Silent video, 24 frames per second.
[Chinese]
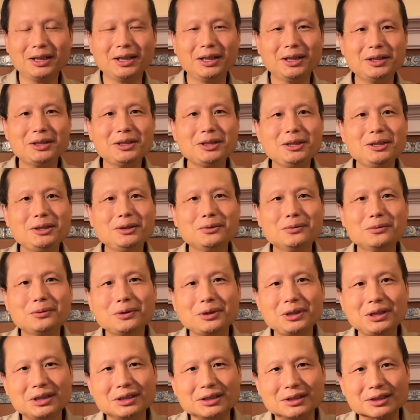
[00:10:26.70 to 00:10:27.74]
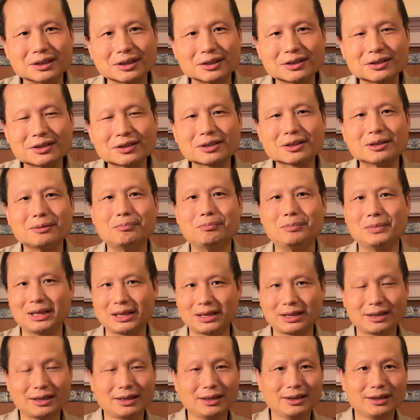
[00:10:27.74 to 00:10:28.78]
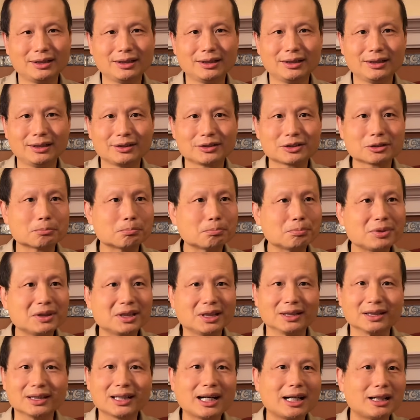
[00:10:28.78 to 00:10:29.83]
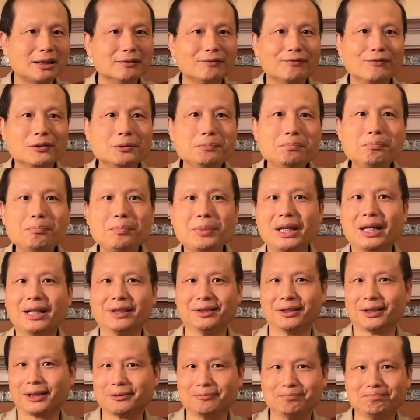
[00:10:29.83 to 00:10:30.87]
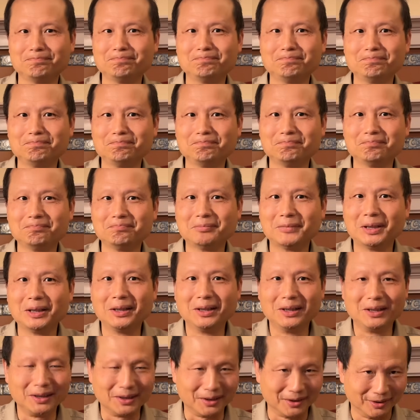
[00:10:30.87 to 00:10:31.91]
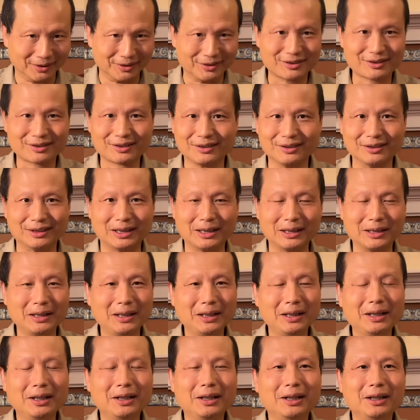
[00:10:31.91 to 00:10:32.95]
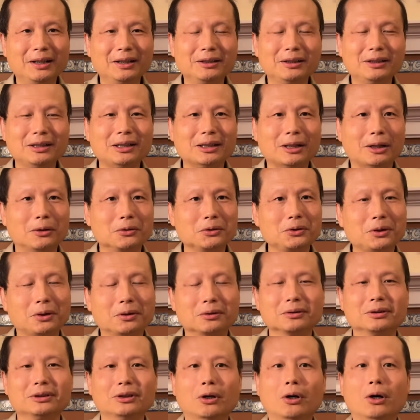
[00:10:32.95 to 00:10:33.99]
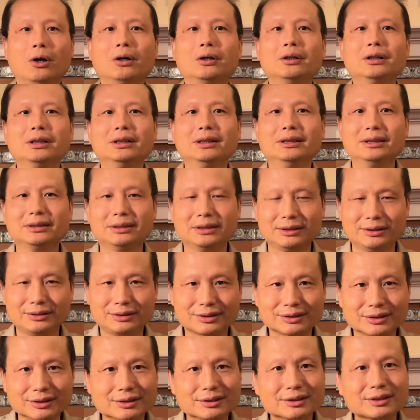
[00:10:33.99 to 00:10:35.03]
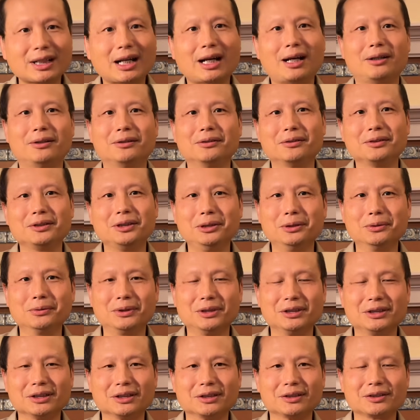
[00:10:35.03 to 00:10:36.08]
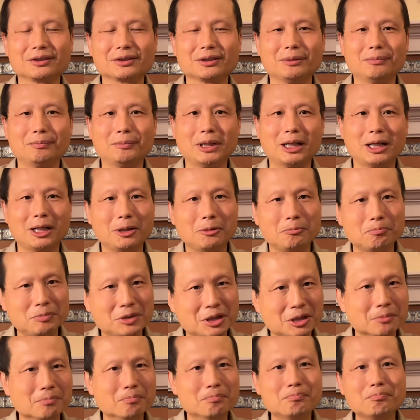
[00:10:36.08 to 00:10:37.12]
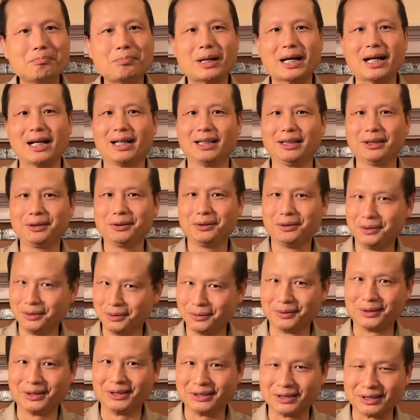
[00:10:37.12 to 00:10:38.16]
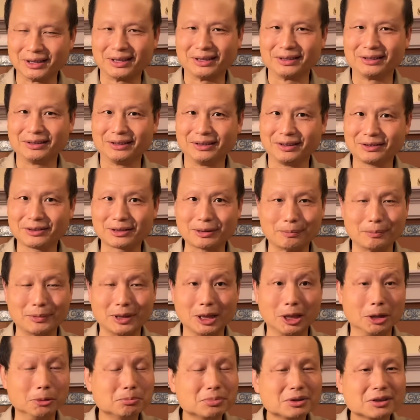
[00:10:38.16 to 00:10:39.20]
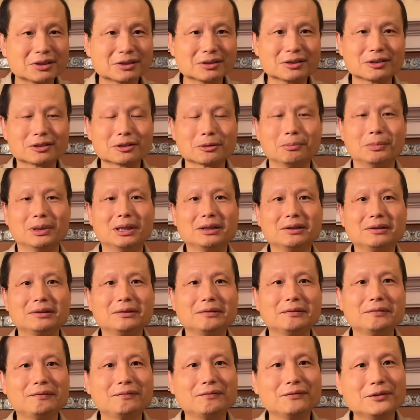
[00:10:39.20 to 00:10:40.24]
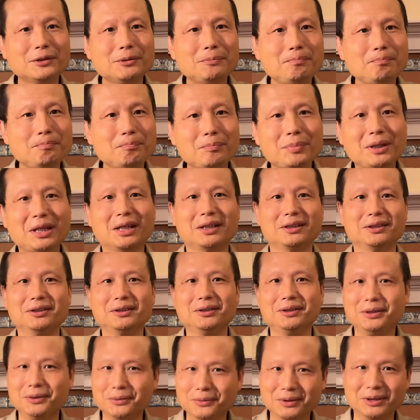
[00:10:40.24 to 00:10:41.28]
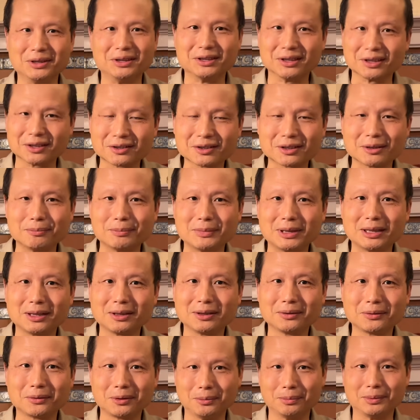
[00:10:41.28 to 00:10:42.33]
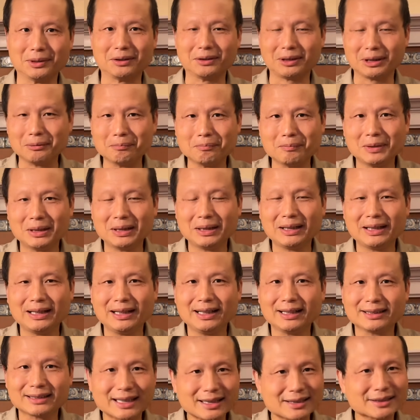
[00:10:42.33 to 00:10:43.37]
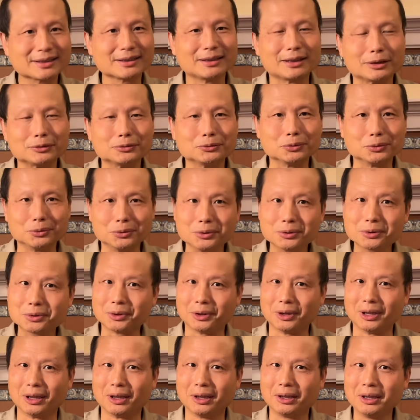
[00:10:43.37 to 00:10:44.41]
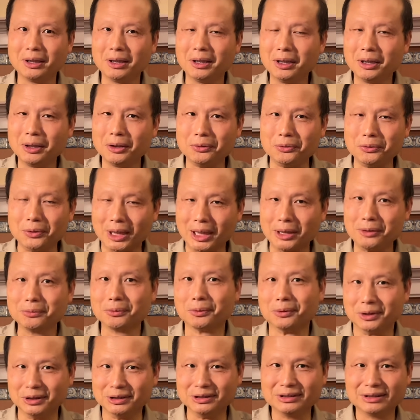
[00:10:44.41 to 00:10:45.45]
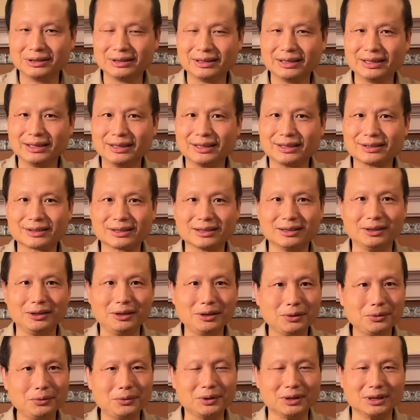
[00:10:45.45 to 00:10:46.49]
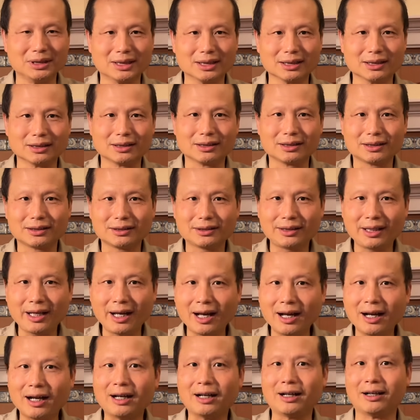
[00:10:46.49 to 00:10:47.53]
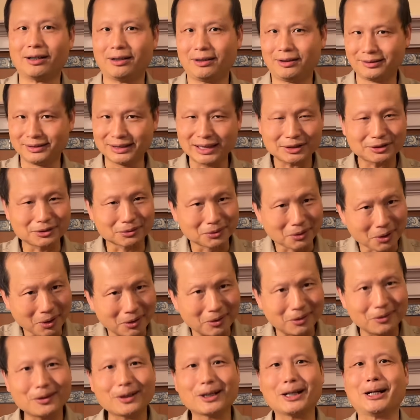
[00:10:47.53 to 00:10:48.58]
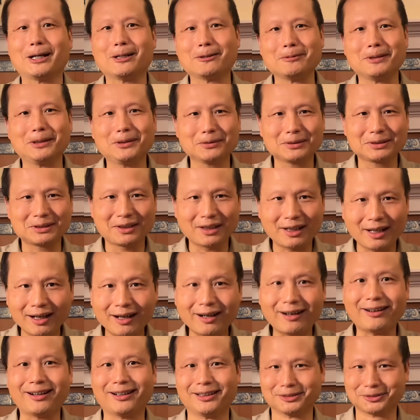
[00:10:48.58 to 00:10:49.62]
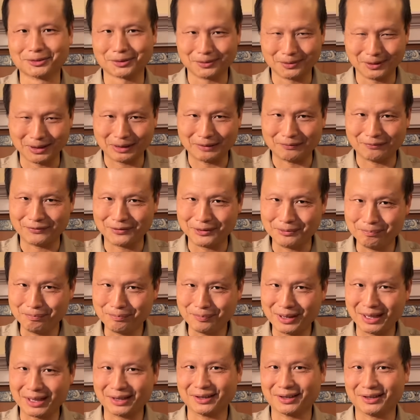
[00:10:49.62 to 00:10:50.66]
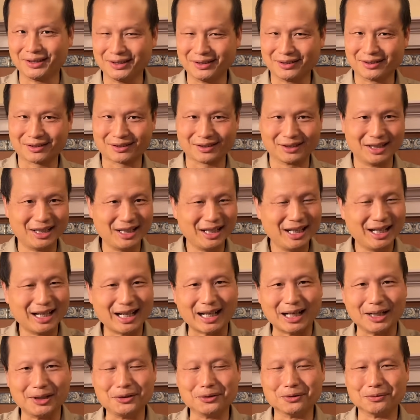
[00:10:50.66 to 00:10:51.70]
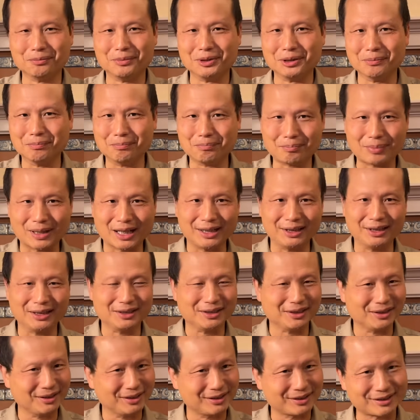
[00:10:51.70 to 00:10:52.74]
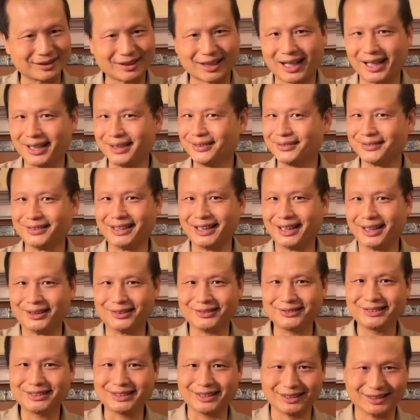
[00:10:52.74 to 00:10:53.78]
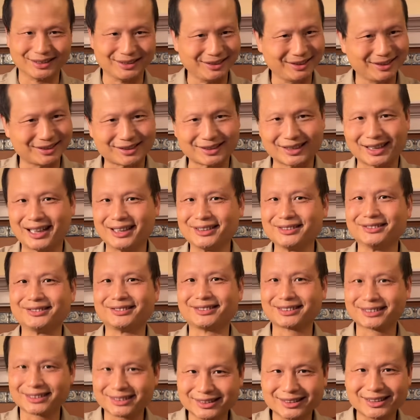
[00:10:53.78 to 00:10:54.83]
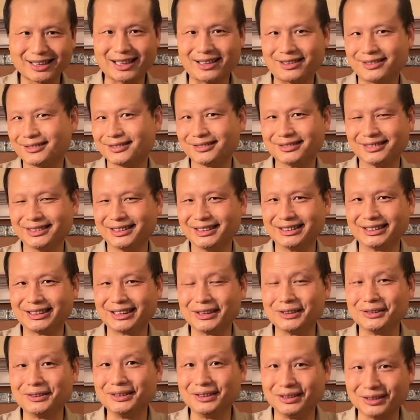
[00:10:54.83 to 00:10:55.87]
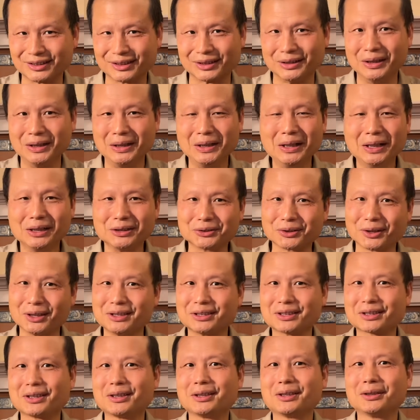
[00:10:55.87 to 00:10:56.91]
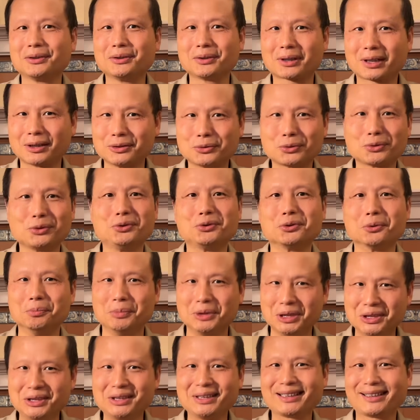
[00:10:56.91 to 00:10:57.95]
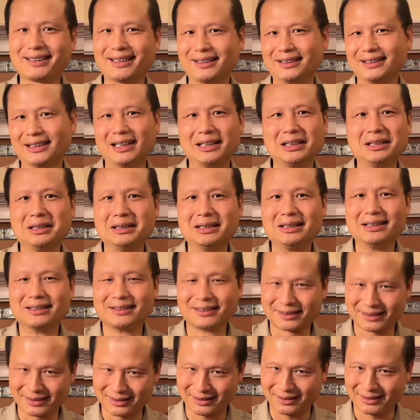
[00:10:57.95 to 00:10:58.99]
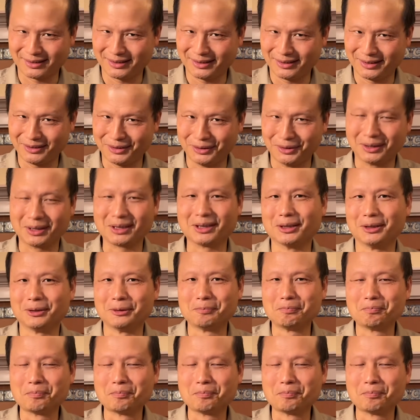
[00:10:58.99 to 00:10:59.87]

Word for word: 意味着什么，是不能靠分辨的，而是呢，要用哦，知道意味着什么，明白意味着什么，而不是什么分辨意味着什么，对不对？但是呢，如果原文是英语的tell。那就通了，因为“泰”除了分辨的意思，还有明白的意思，还有了解的意思，还有知道的意思，所以这个句子明显呢是一个